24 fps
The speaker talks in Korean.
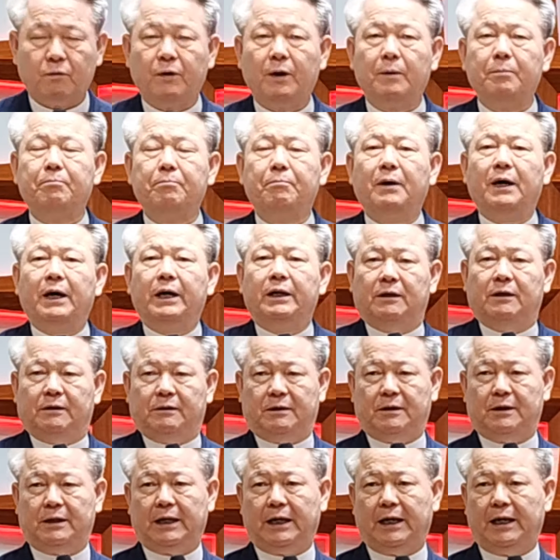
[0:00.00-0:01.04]

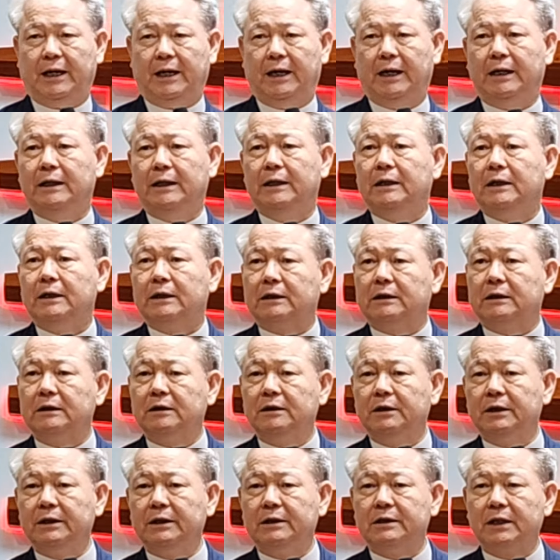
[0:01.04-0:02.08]
회파되었다.
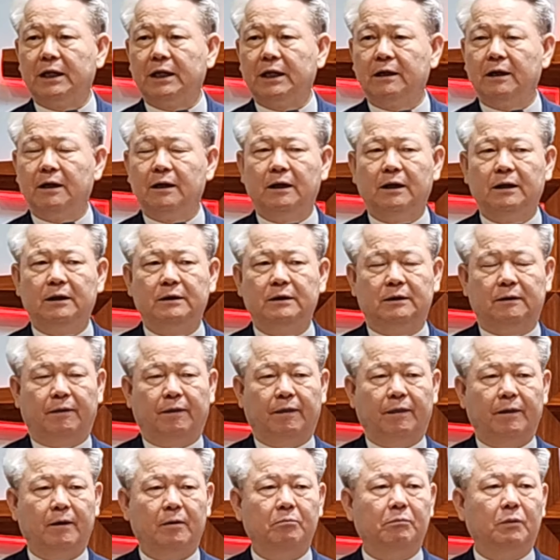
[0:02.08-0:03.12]
그들이
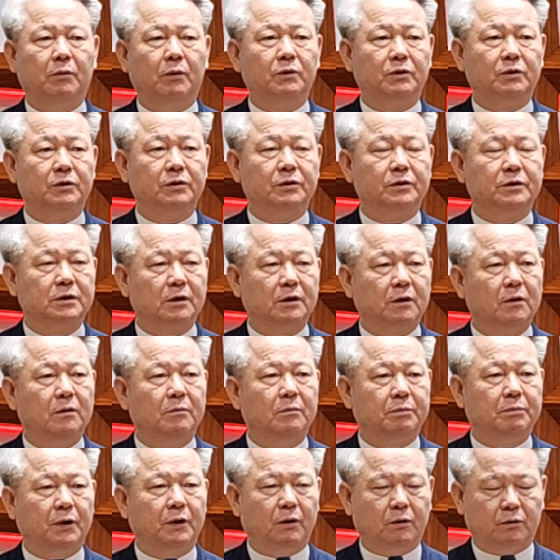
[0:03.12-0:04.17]
자랑하는 모든
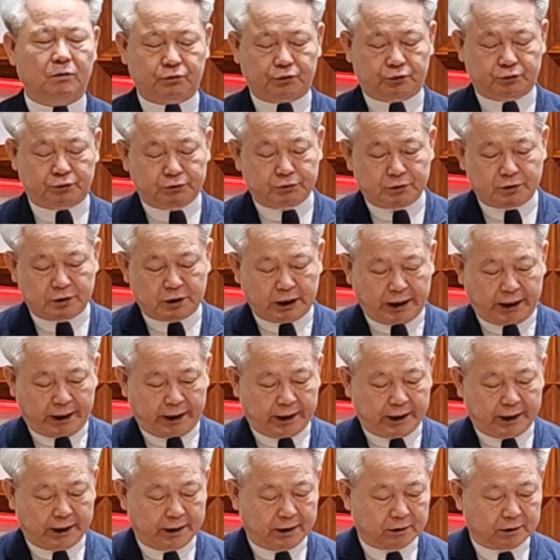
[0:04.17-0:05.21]
성벽,
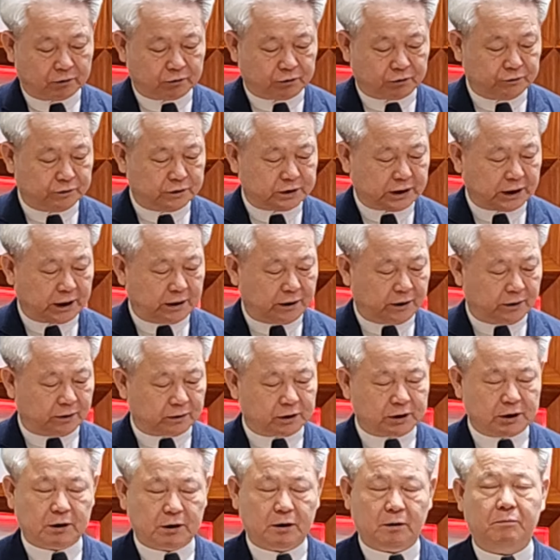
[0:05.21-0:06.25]
군대,
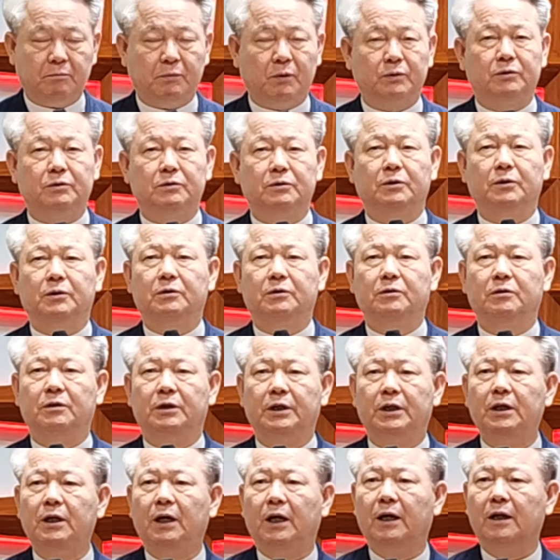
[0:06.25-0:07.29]
군사력 이 모든
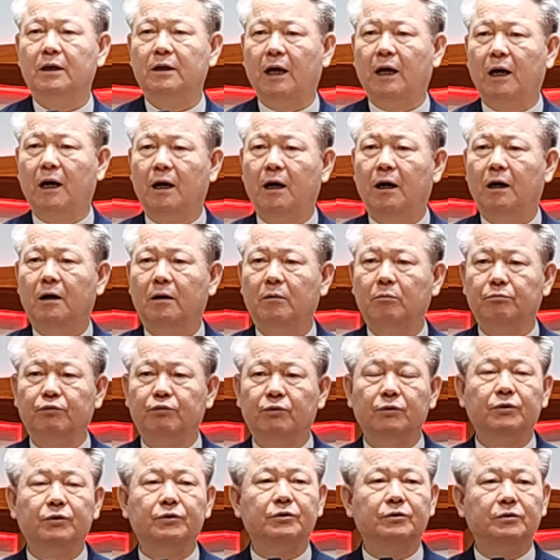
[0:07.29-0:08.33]
것들이 다
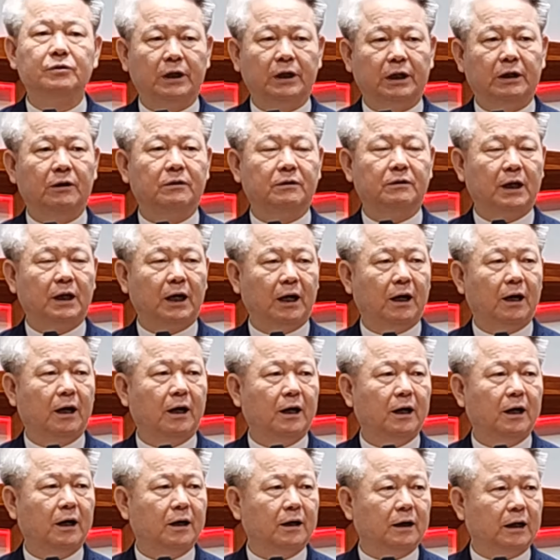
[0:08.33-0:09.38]
무너져
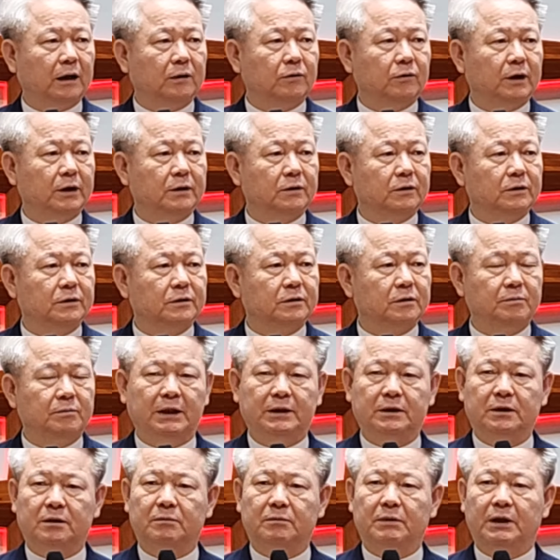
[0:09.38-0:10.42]
내렸다라고 하는 것을
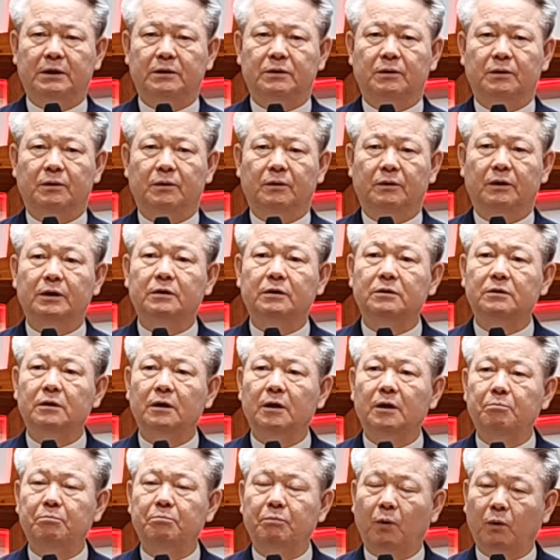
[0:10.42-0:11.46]
말씀하죠.
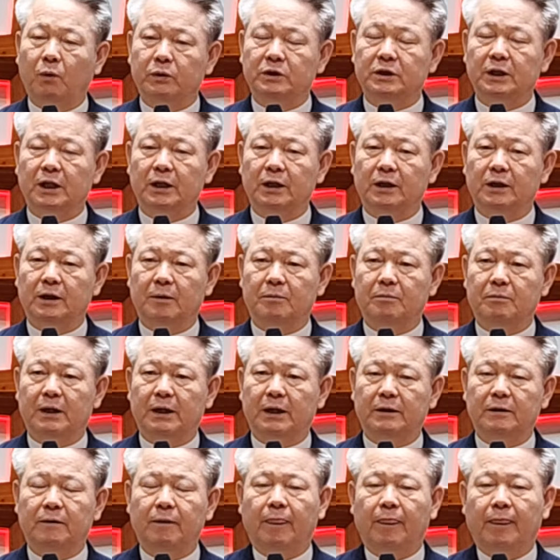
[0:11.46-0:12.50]
그들의 보장이란
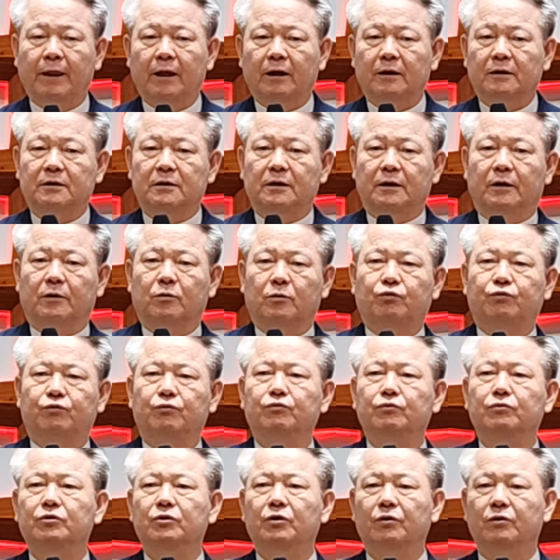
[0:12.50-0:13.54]
말은 그들의
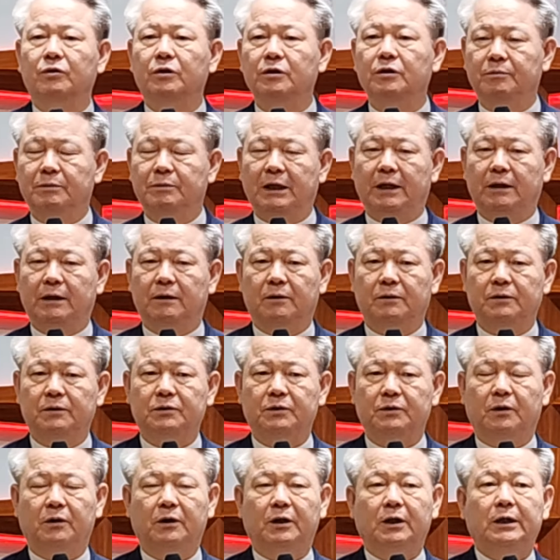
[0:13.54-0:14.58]
국력을 의미하는
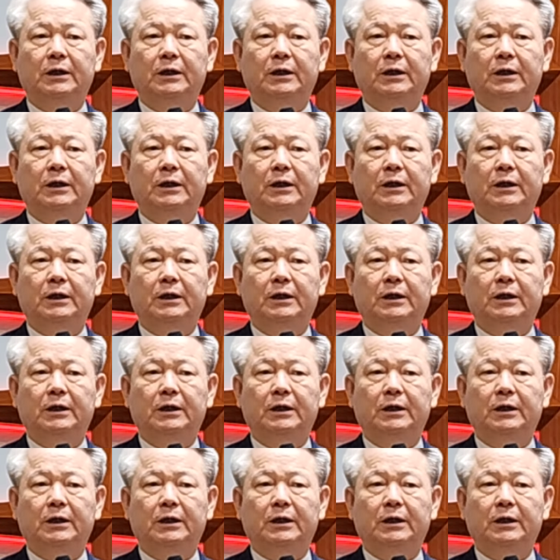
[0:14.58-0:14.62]
거죠.